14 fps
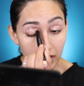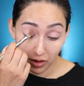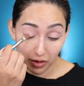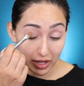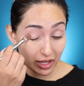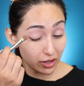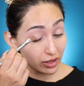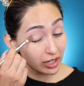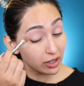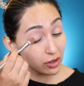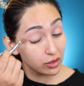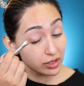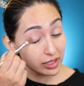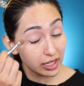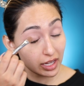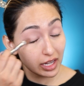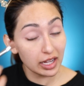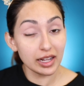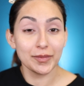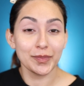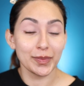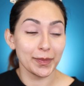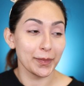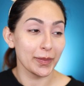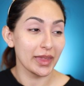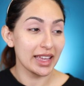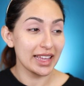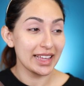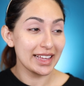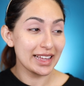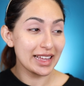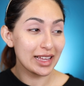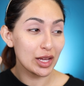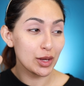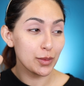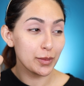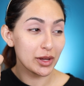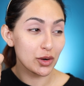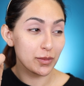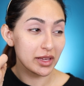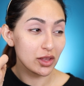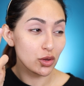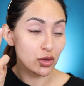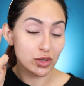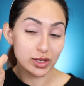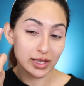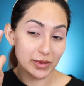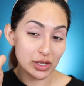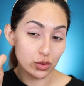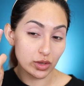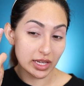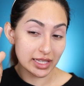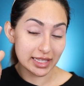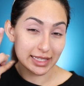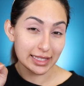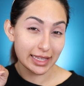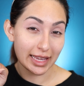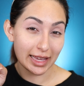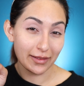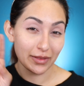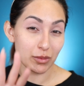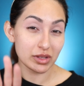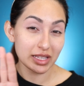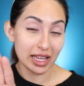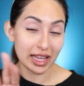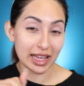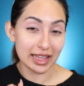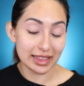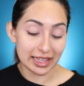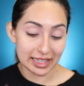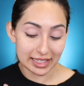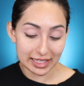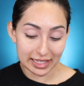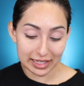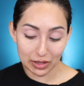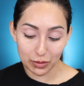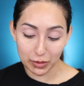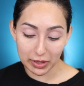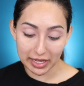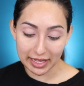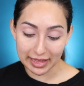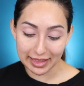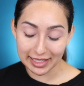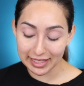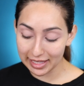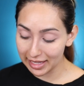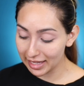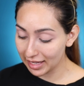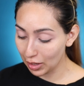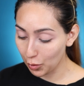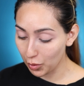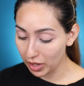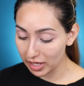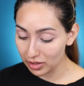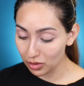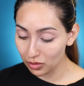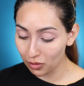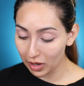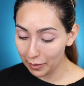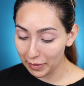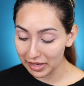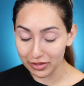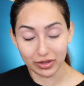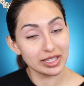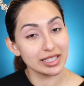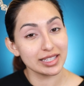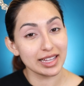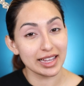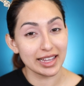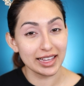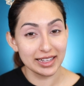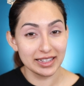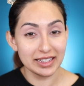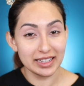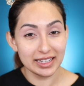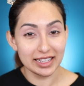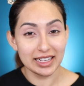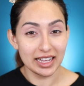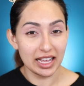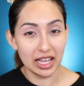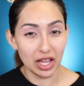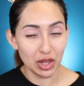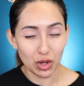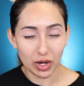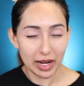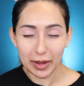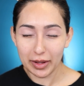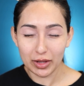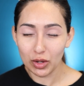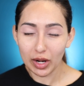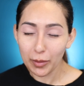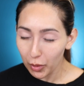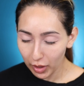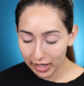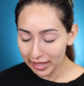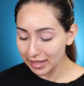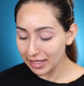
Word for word: Oh, y otra cosa, me rompí dos de mis uñas, así es que vamos a decir como quien dice, como que esto nunca pasó, así es que no le, no le pongan